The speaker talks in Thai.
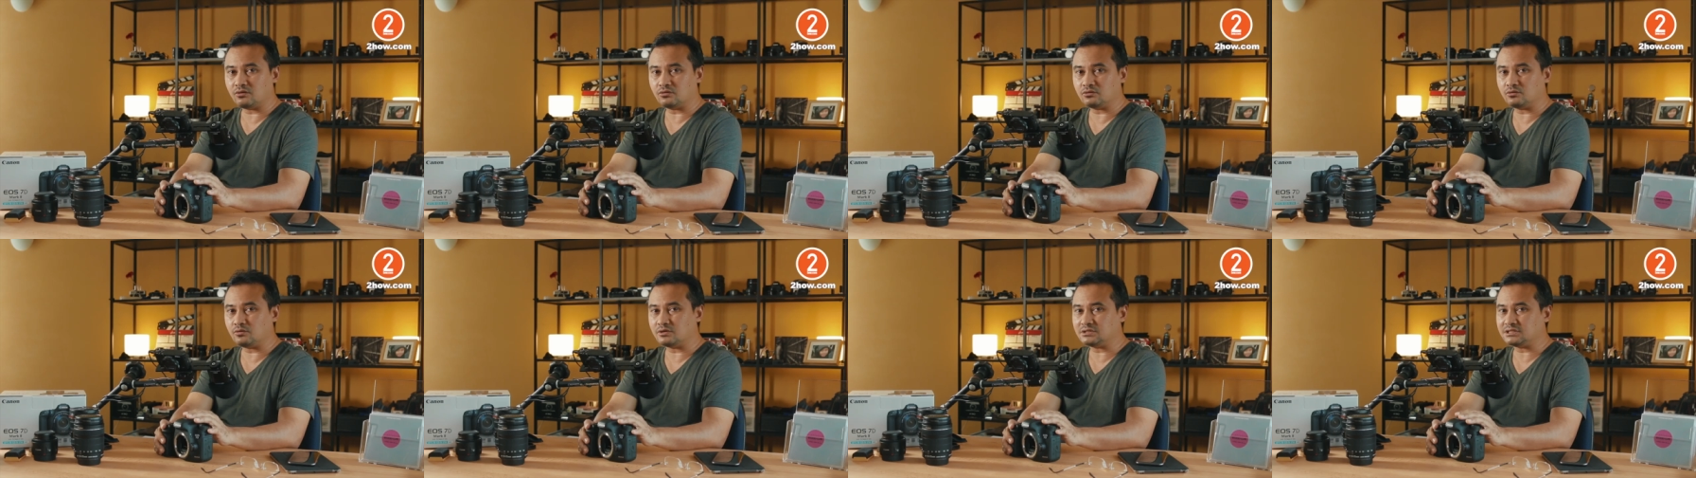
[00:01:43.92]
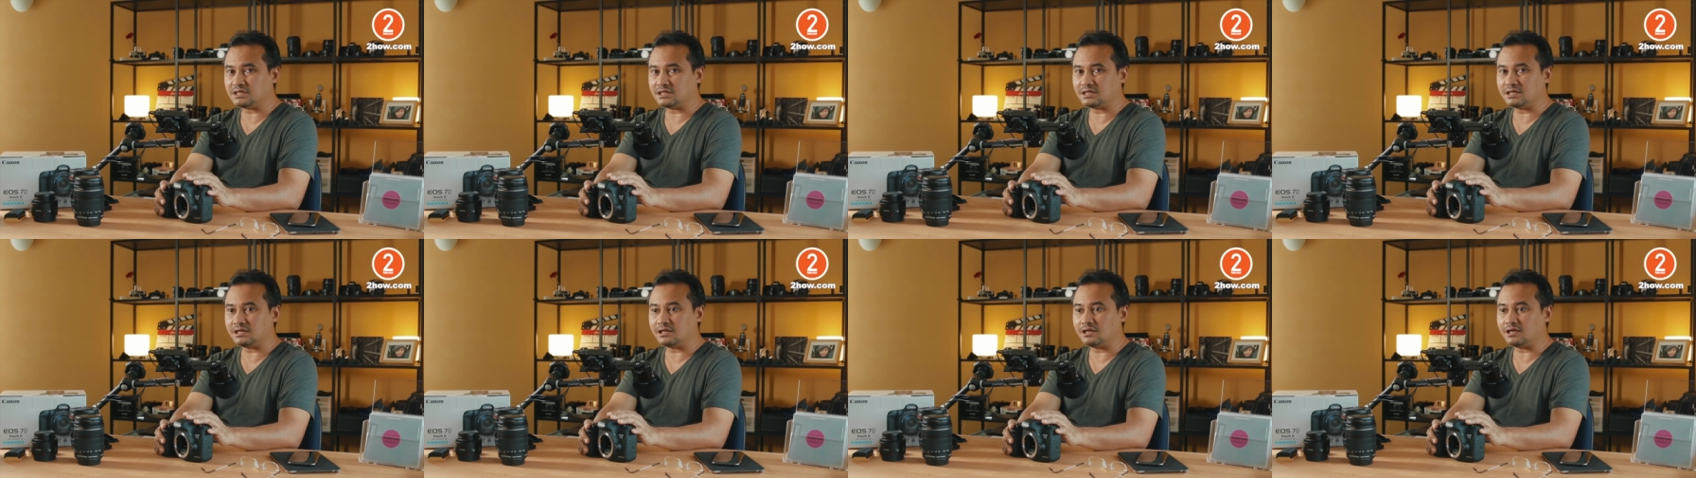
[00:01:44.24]
นของตัว
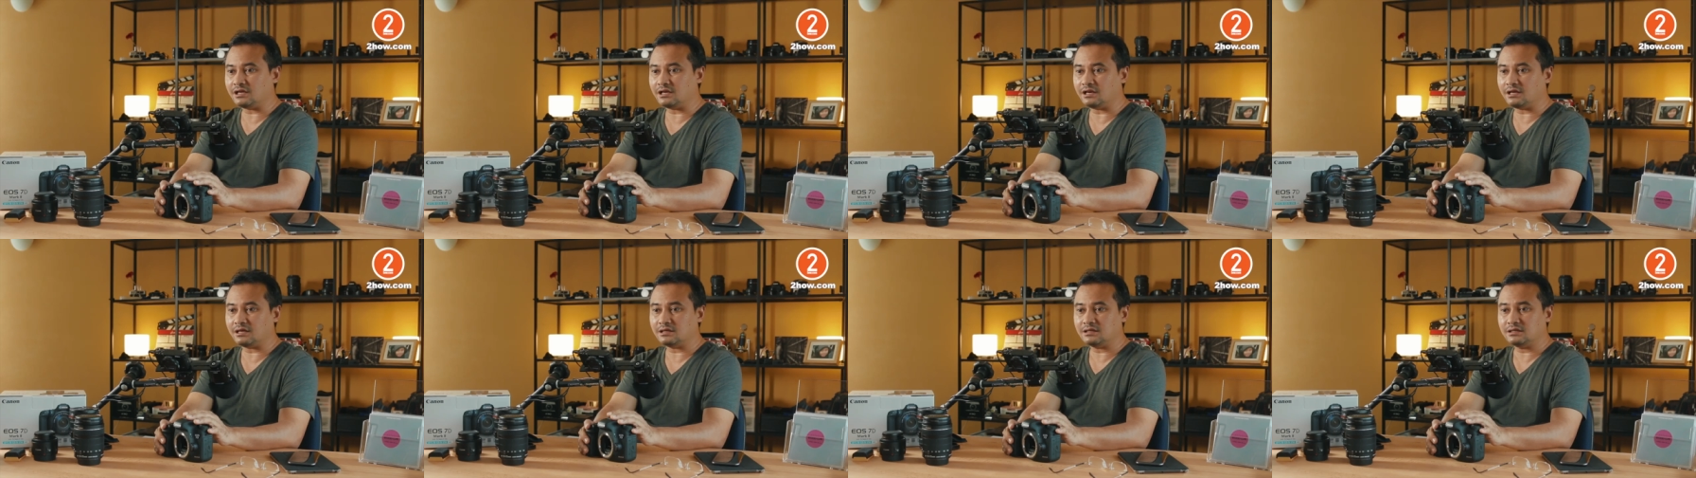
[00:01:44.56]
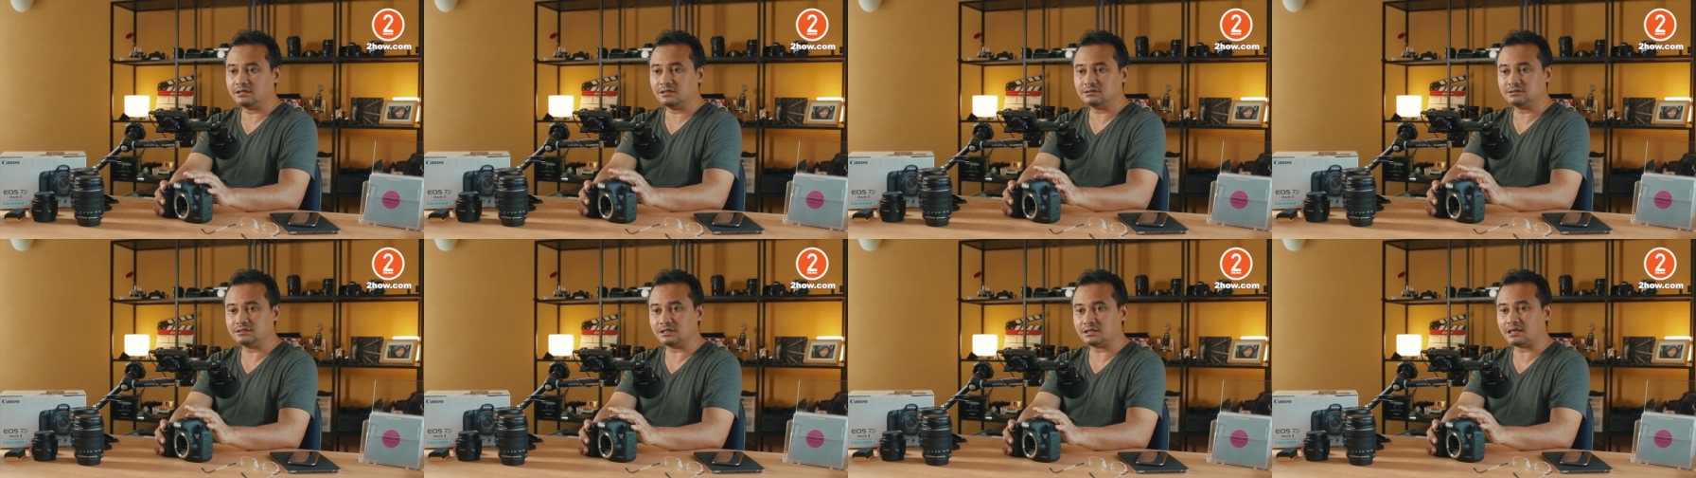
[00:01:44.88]
7D เนี่ย
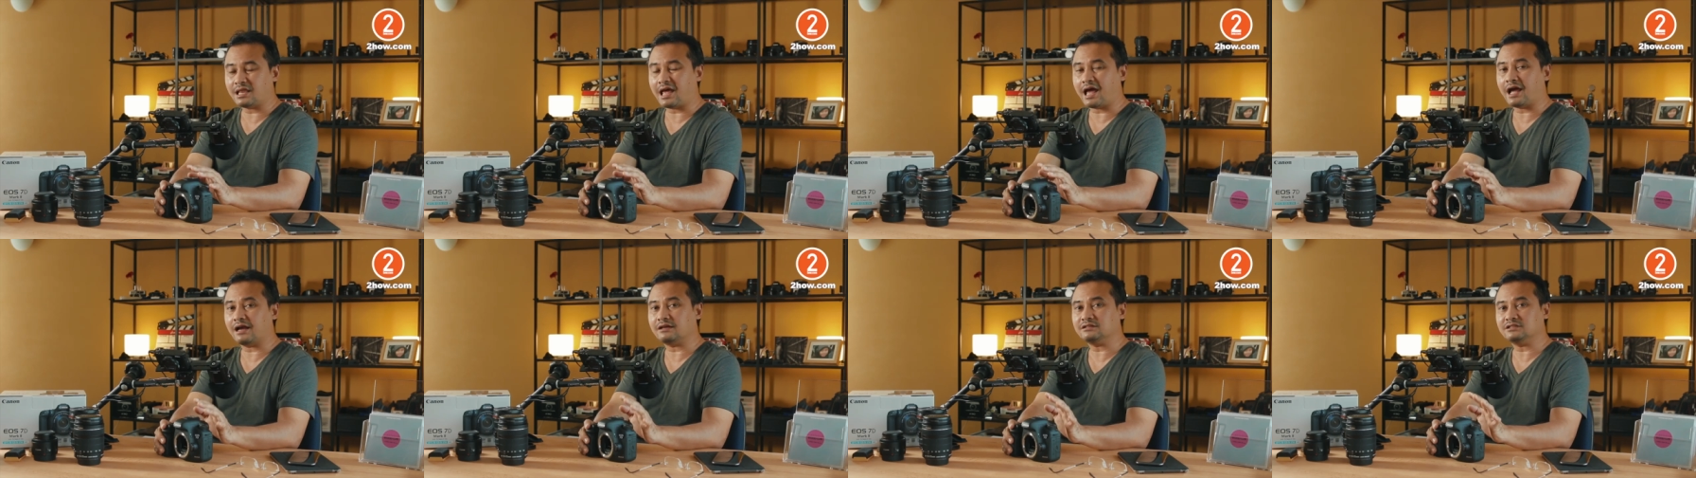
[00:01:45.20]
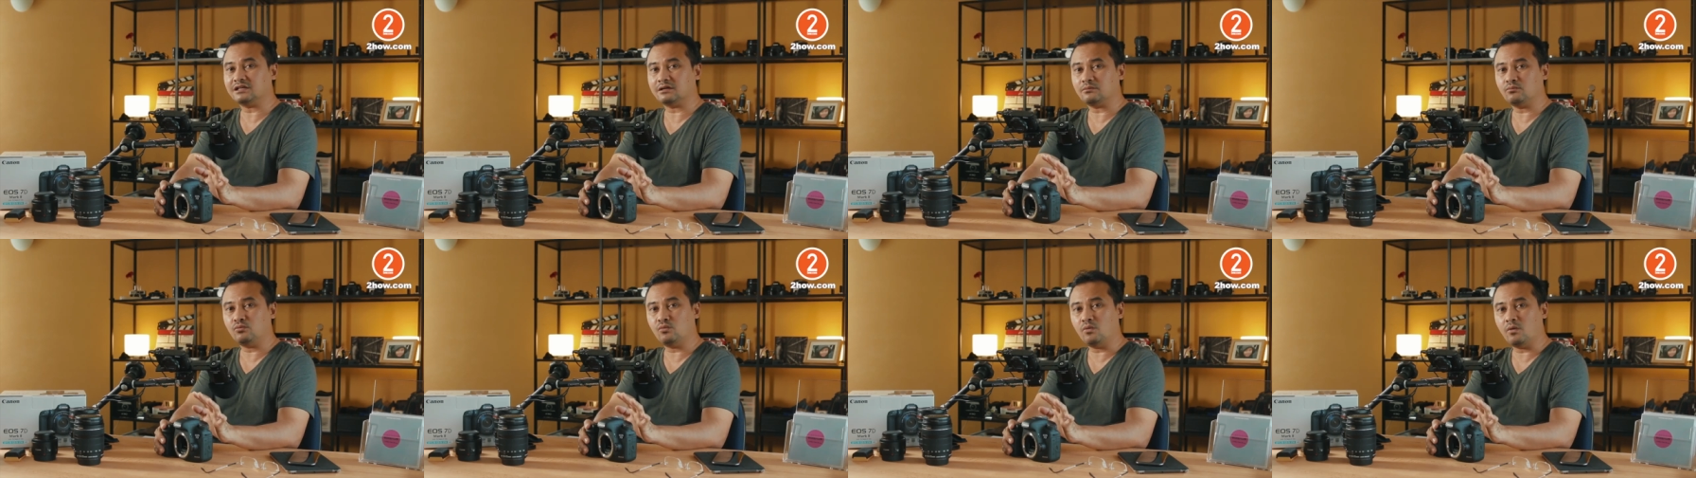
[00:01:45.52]
จะต่าง
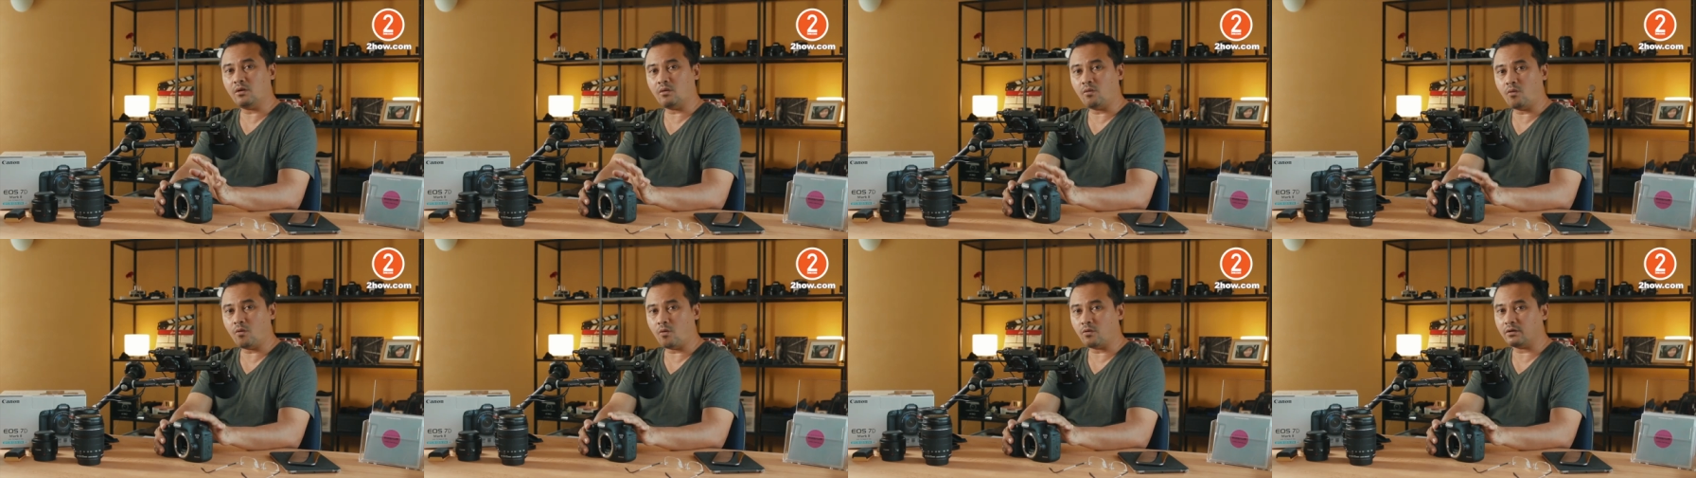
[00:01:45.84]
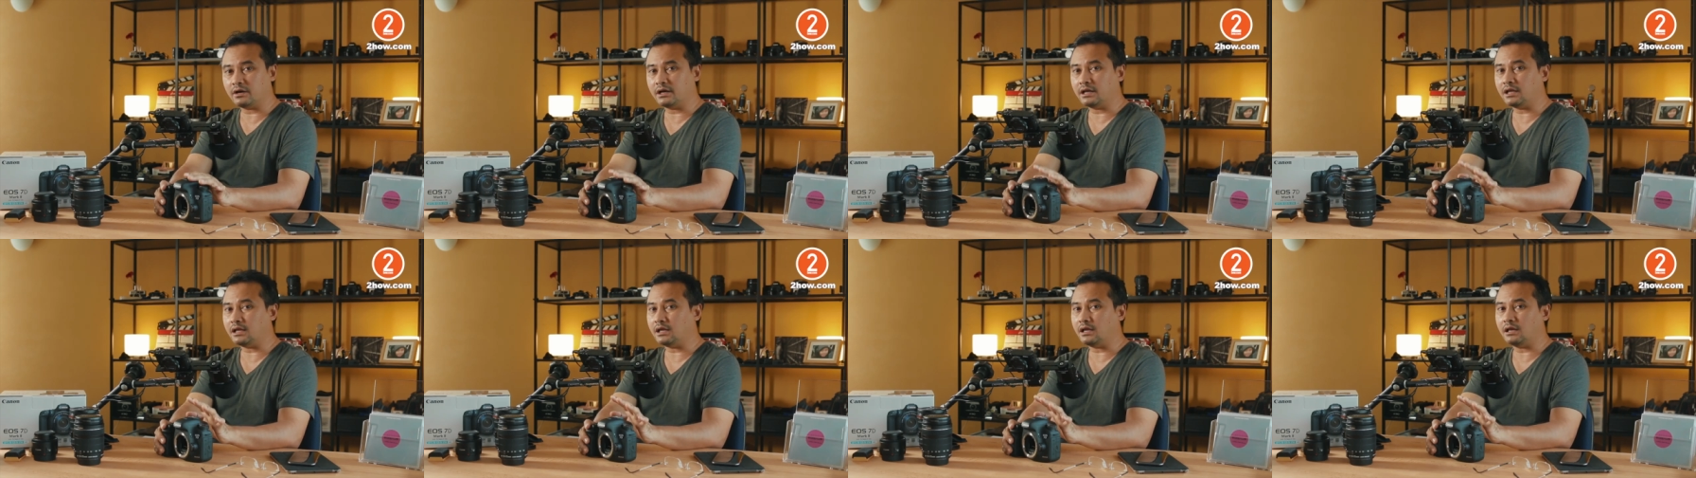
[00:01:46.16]
จากพวก
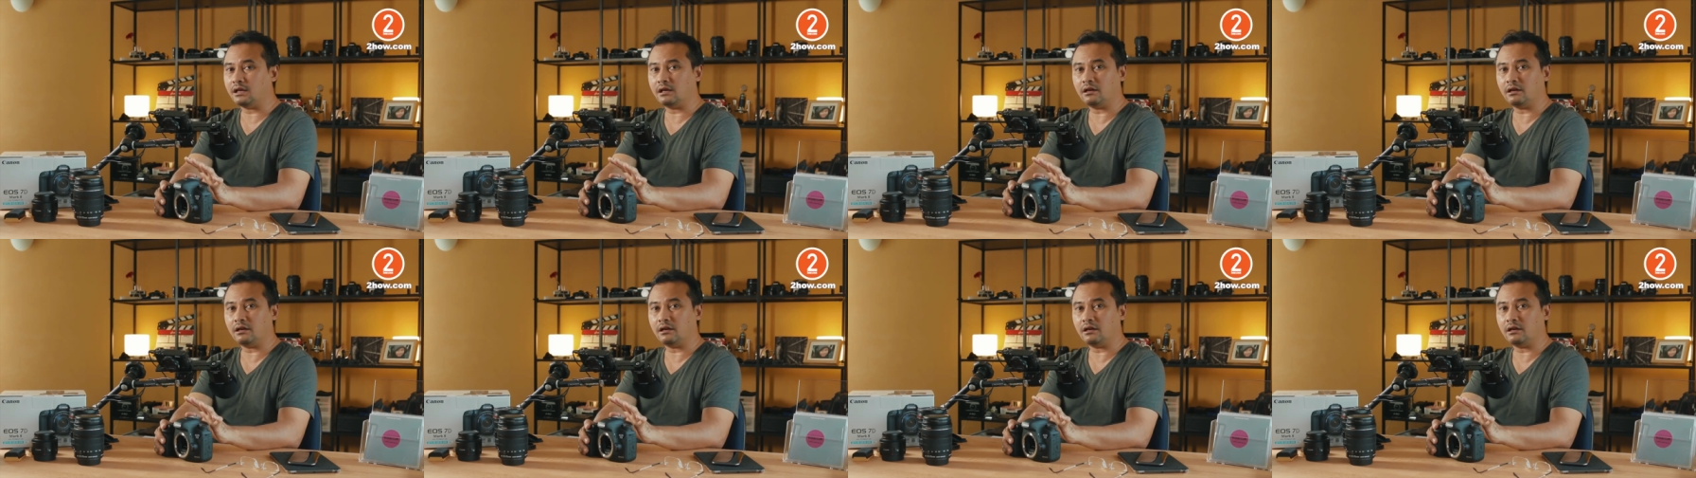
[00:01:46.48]
6D